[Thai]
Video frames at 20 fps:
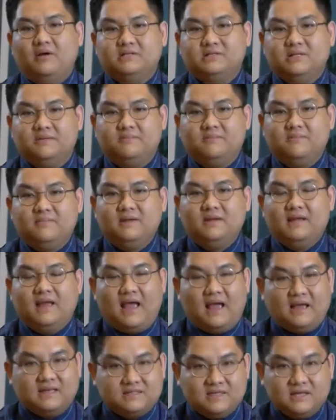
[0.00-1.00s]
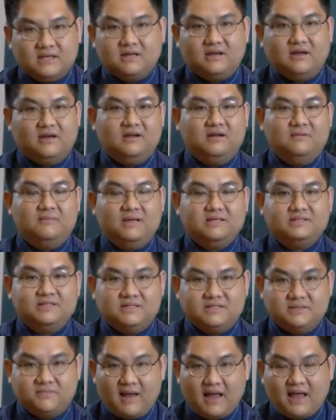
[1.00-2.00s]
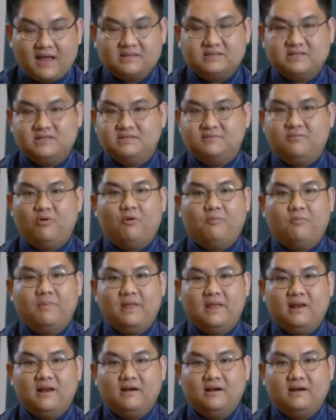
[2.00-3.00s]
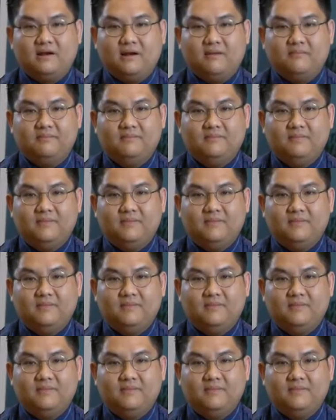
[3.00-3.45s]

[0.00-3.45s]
2510 อาเซียนเกิดขึ้นมา 45-46 ปีแล้วนะครับ